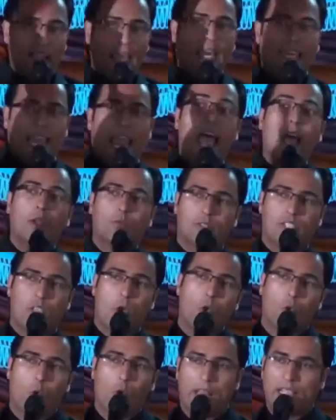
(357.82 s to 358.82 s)
alegrar o
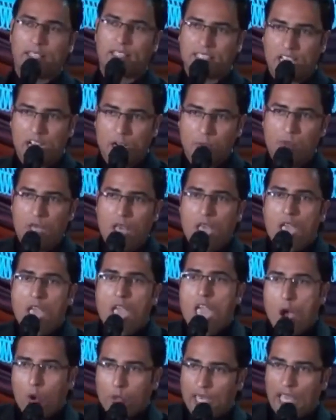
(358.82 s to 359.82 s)
seu coração.
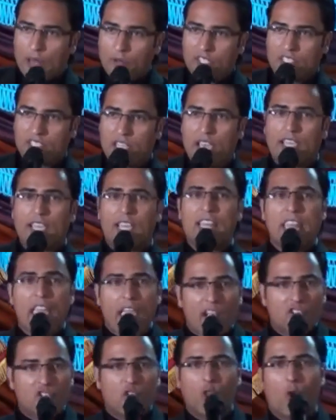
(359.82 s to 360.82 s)
Eu quero dizer que
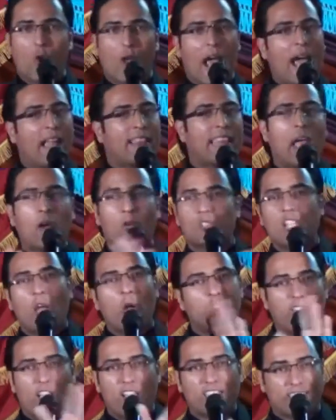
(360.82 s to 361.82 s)
neste lugar Deus
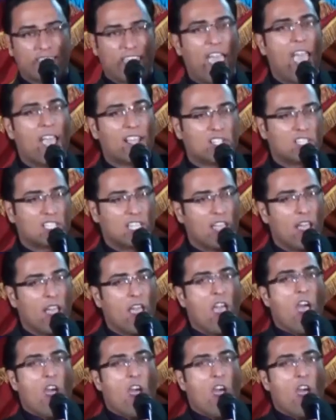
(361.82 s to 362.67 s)
não te esquece.